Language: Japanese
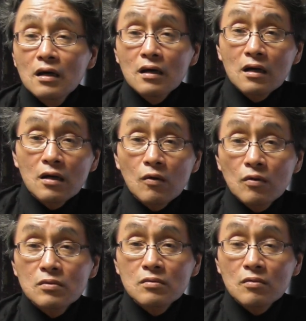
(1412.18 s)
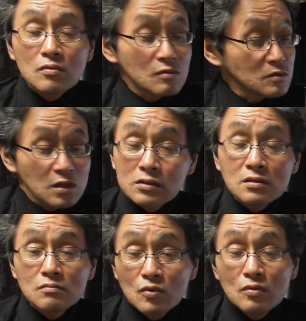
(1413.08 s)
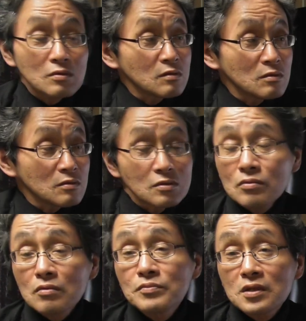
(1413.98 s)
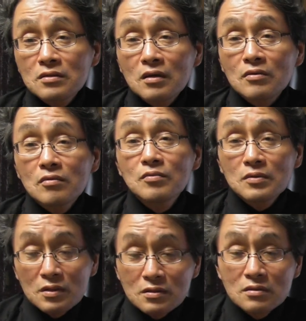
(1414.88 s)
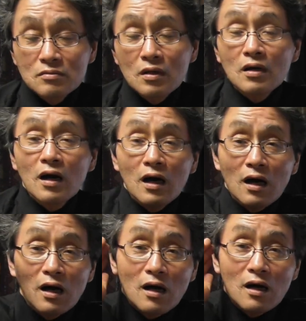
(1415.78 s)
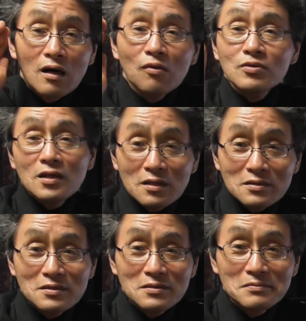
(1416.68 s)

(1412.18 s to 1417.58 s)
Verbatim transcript: えー、本堂の写真もちょっとお見せしたいと思います。それが、こちらです。